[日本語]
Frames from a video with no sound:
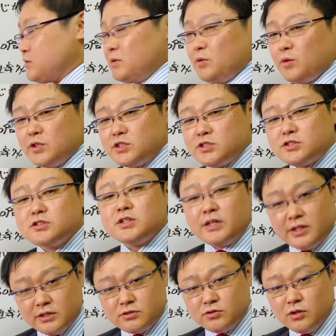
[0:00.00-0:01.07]
は、これ失
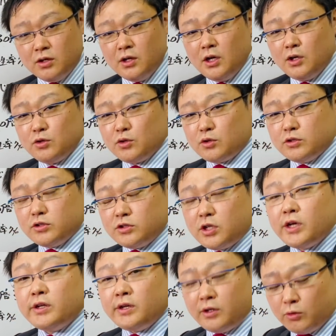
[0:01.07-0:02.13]
礼ですよ。これ
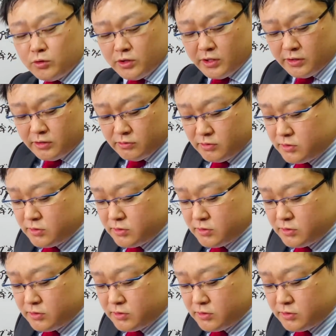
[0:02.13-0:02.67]
丁寧に答えてるんです